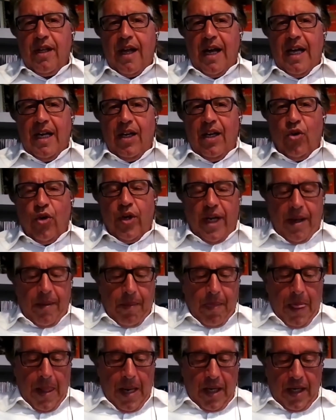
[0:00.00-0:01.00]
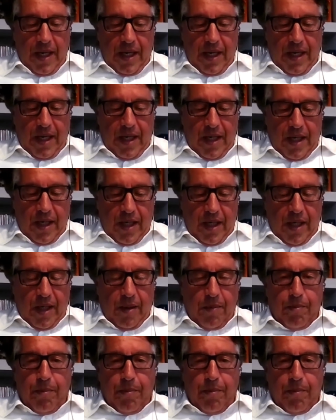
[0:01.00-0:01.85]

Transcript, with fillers: Allora, eh,